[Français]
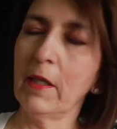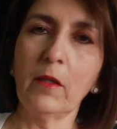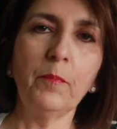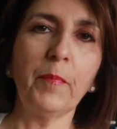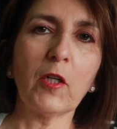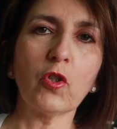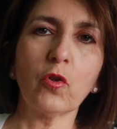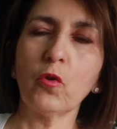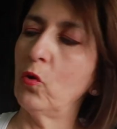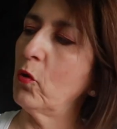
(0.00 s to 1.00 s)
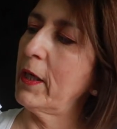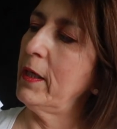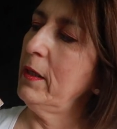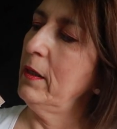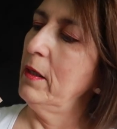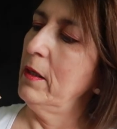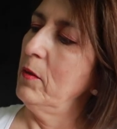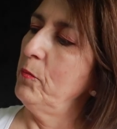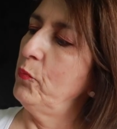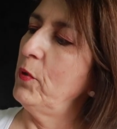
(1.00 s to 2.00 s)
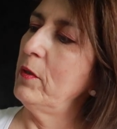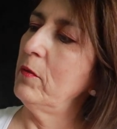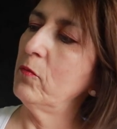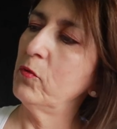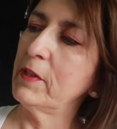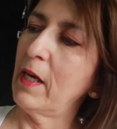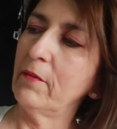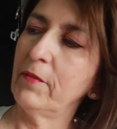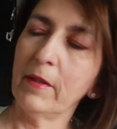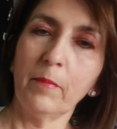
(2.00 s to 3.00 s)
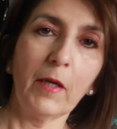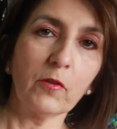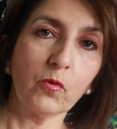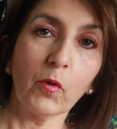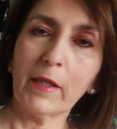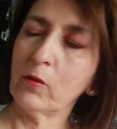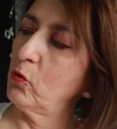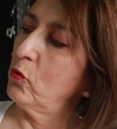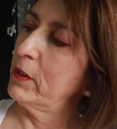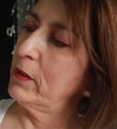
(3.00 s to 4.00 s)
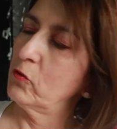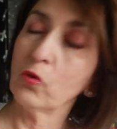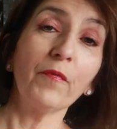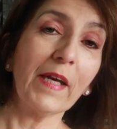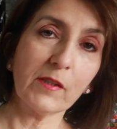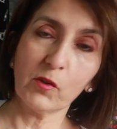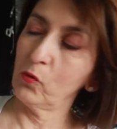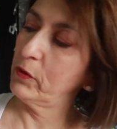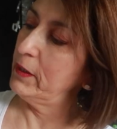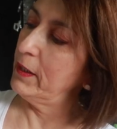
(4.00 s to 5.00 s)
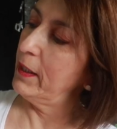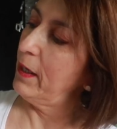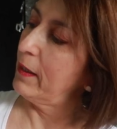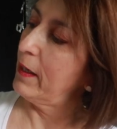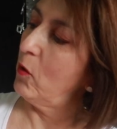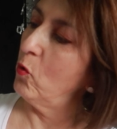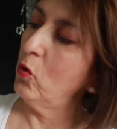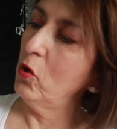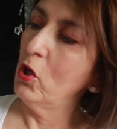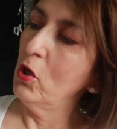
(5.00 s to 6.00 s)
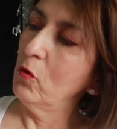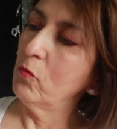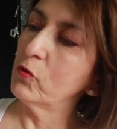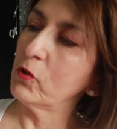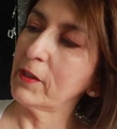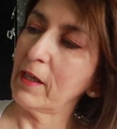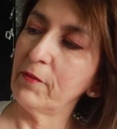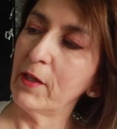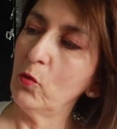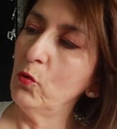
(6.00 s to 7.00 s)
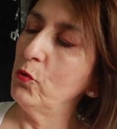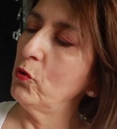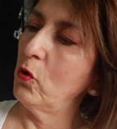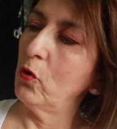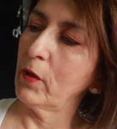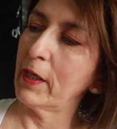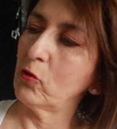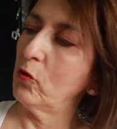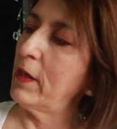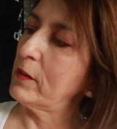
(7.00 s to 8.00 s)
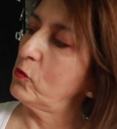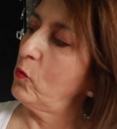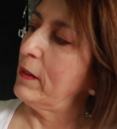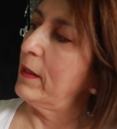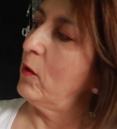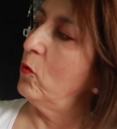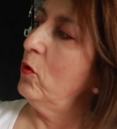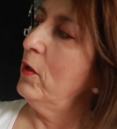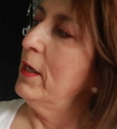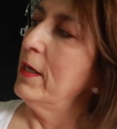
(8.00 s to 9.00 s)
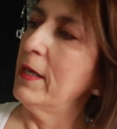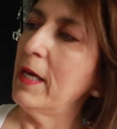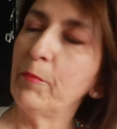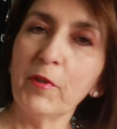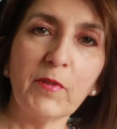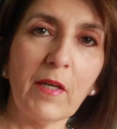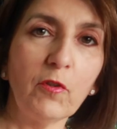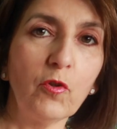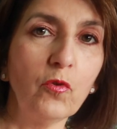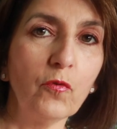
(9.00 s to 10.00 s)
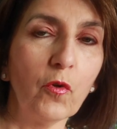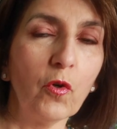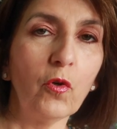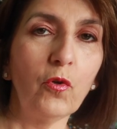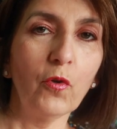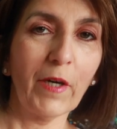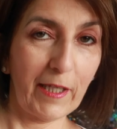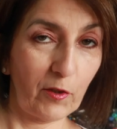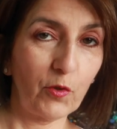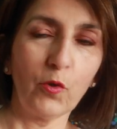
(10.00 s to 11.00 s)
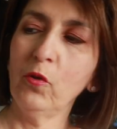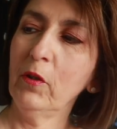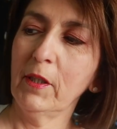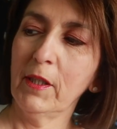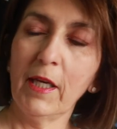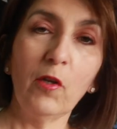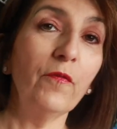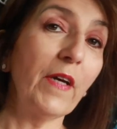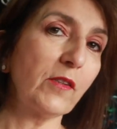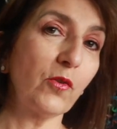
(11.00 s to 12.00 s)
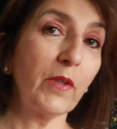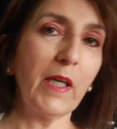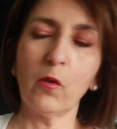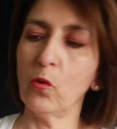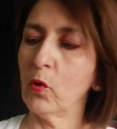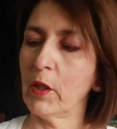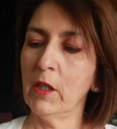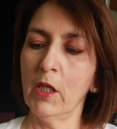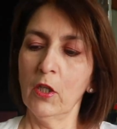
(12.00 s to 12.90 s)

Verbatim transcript: il y a une page colorée puis vous avez ben, son recto son verso qui est à carreaux vous en avez une euh, recto verso à carreaux et puis vous avez de nouveau le recto et le verso qui est coloré